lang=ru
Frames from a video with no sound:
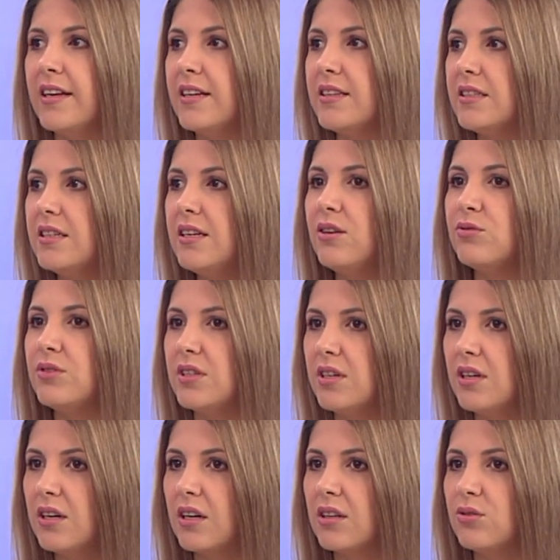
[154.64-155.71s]
найти
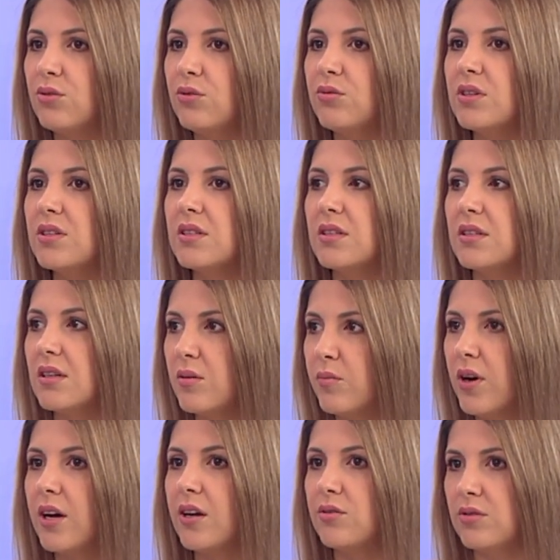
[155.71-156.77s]
людей, которые у нас
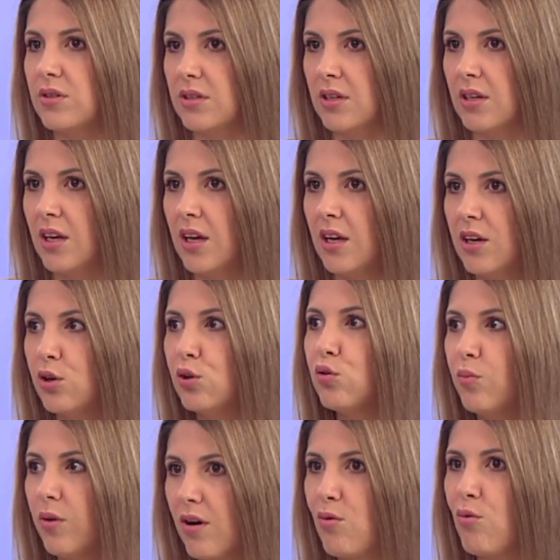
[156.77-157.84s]
занимаются
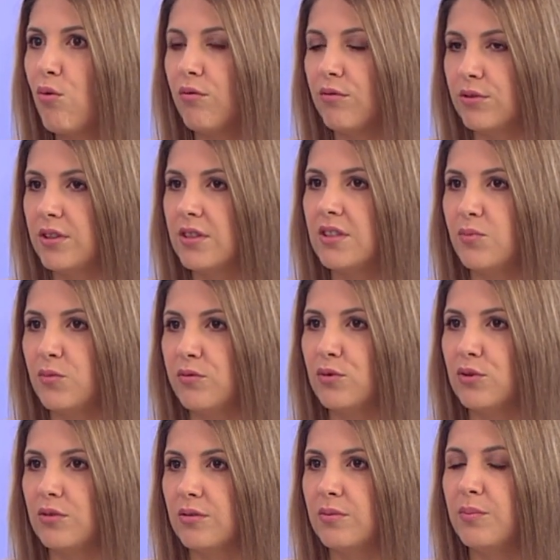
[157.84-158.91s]
глубоко вот этими
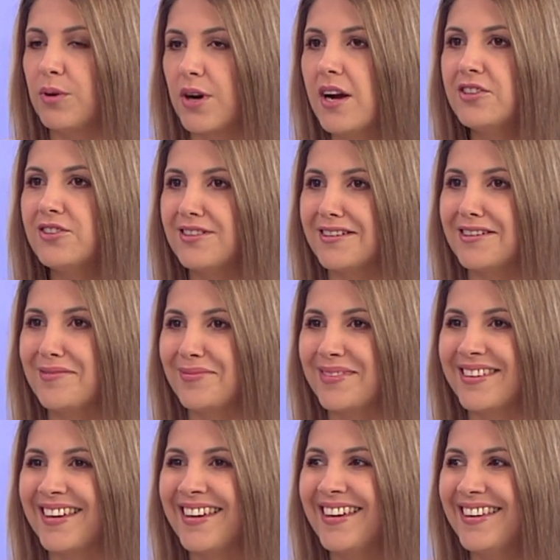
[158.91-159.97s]
вот
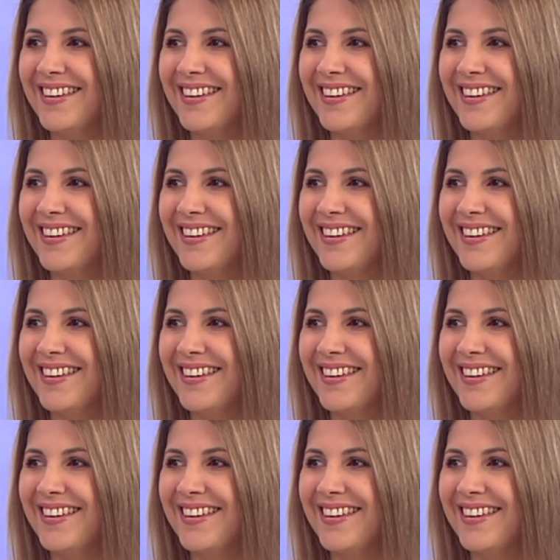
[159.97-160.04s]
практиками,